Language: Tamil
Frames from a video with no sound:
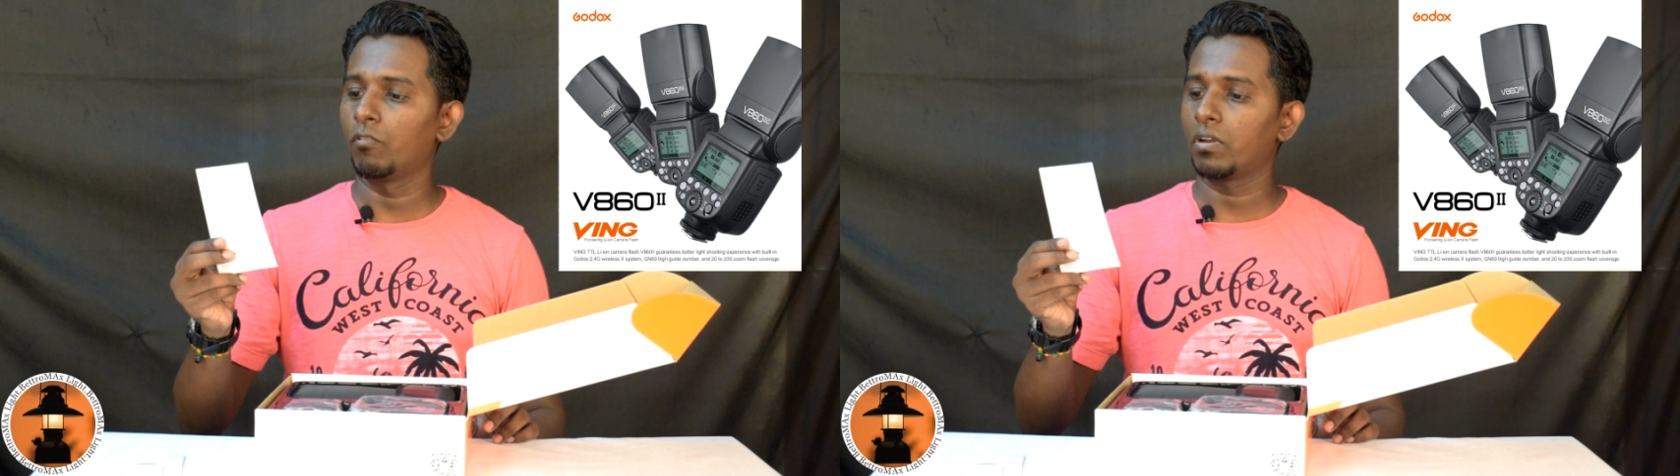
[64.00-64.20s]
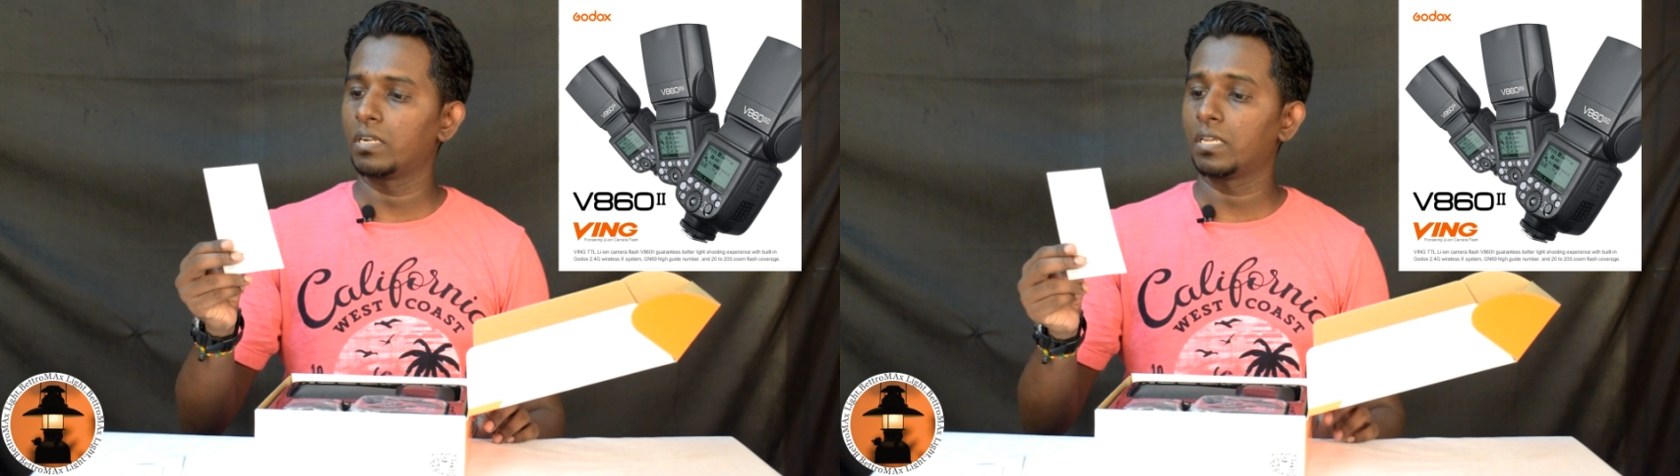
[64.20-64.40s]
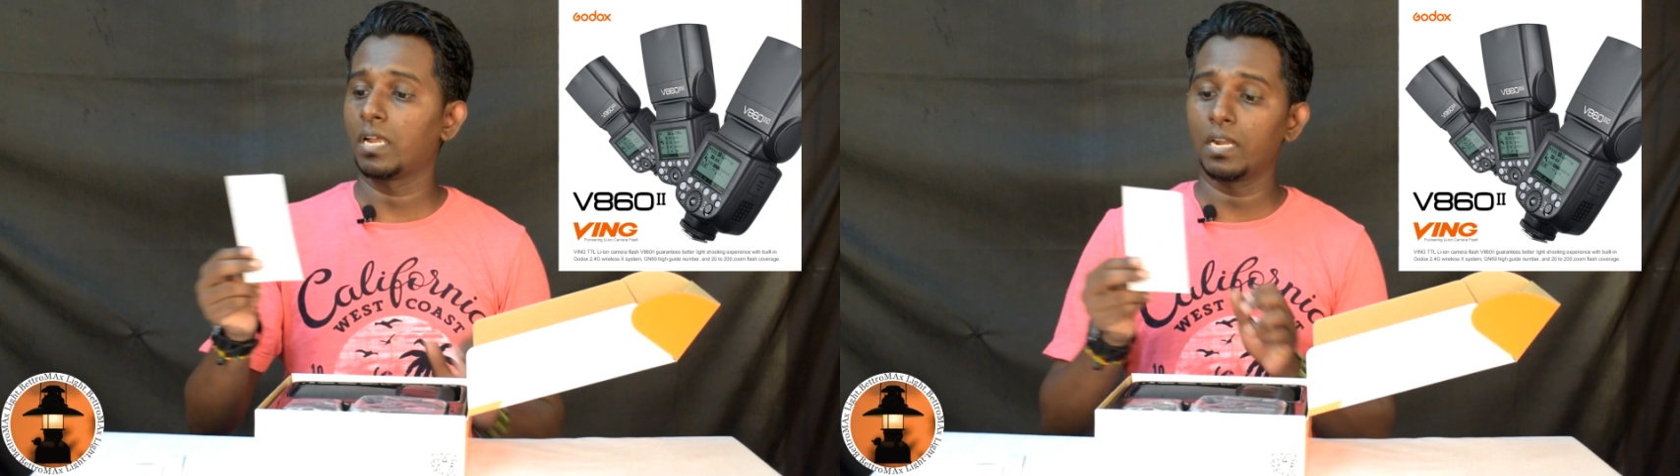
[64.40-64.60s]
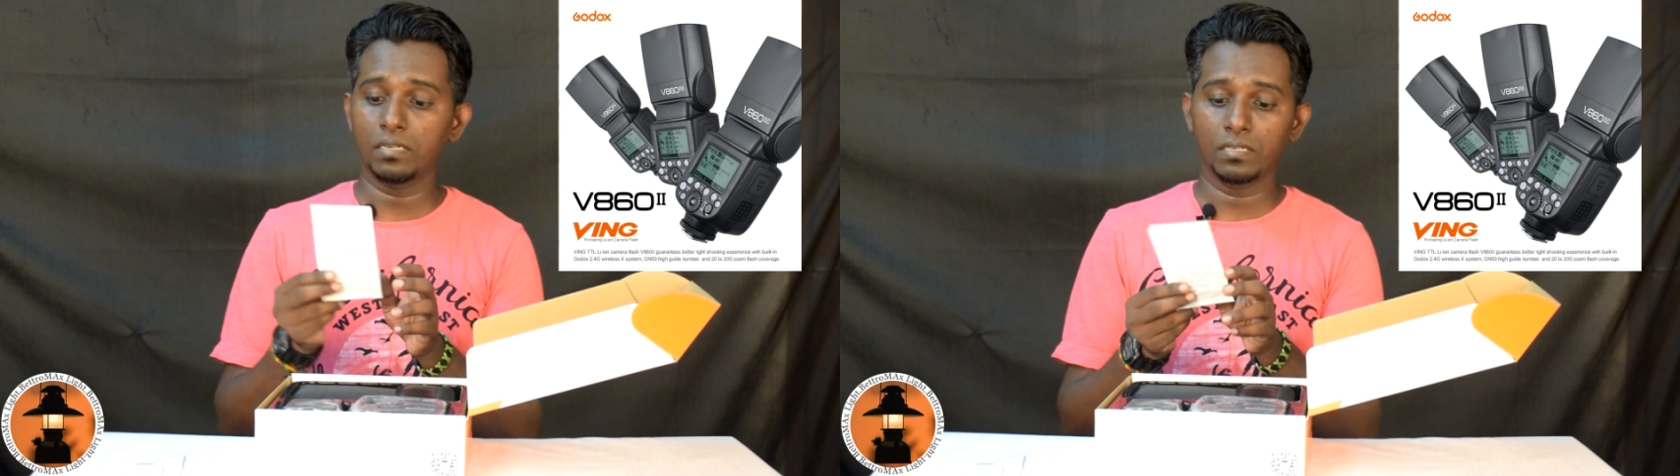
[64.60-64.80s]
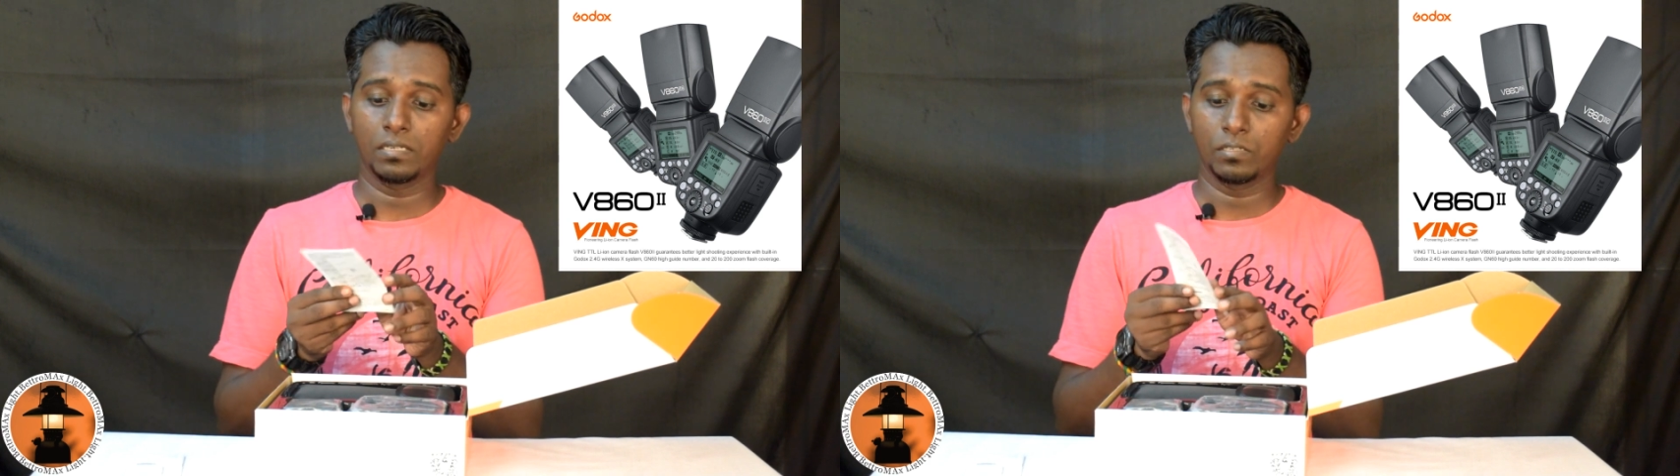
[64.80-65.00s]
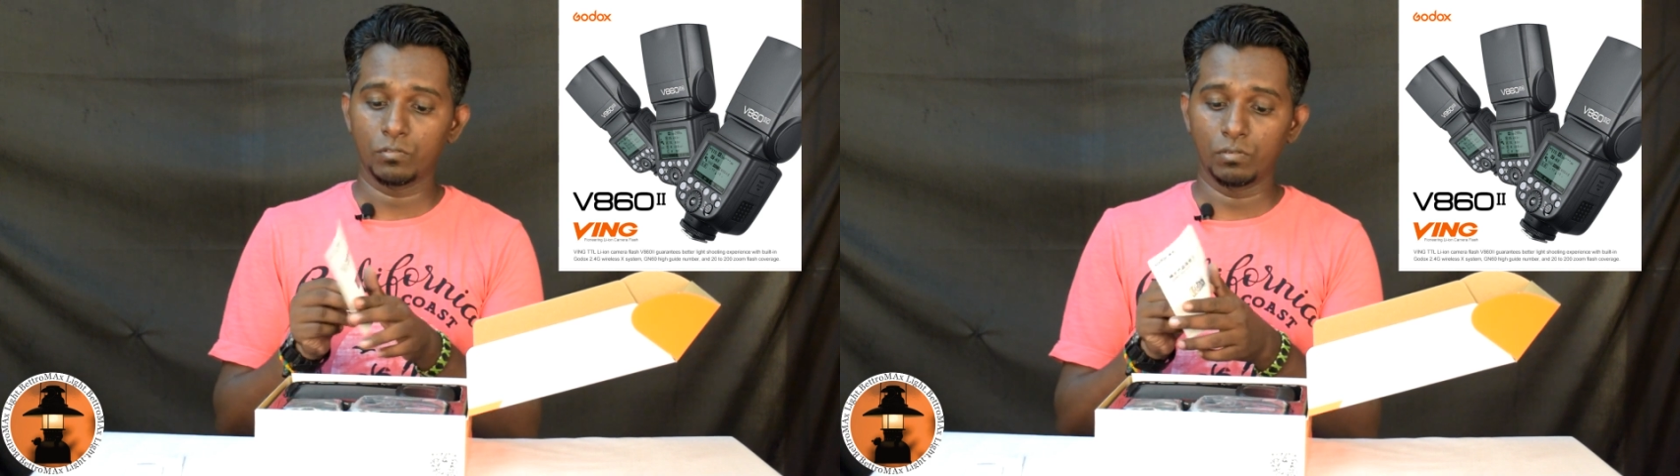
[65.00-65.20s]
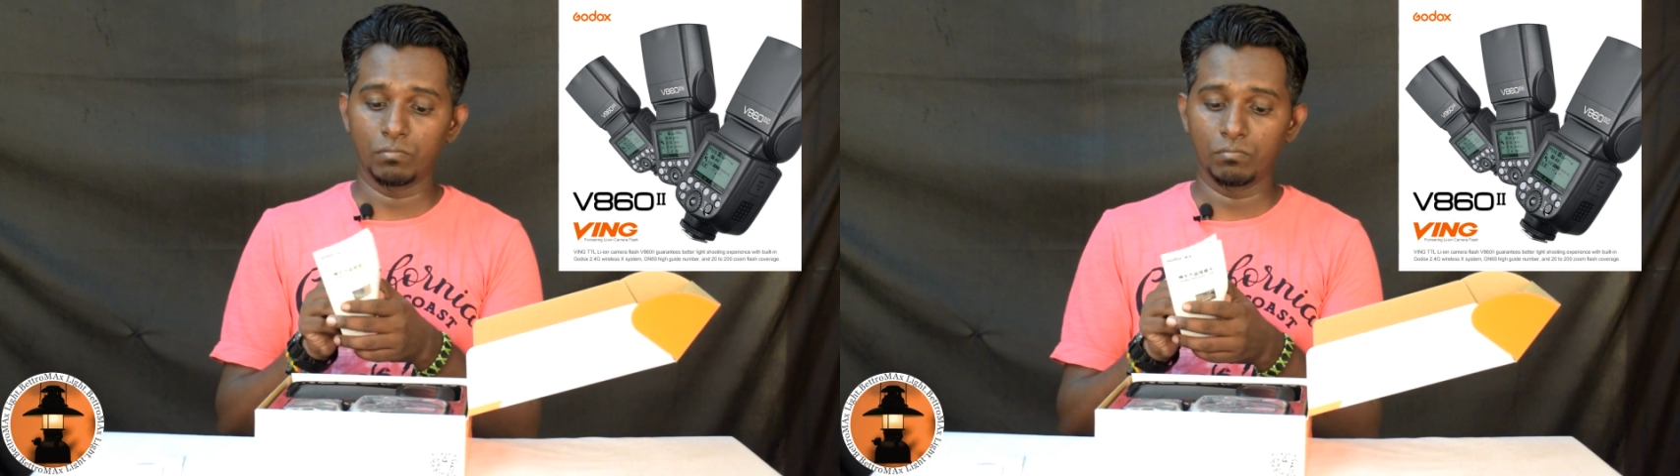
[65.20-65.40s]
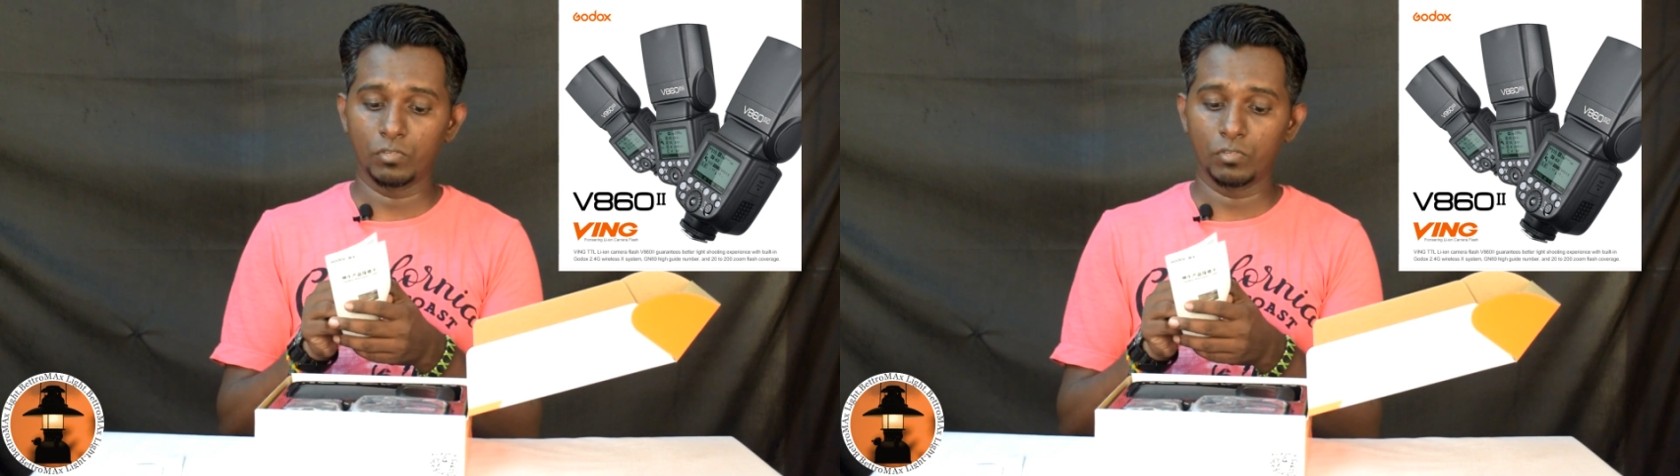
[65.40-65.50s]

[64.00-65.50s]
வாரண்ட்டி கார்டு ஸோ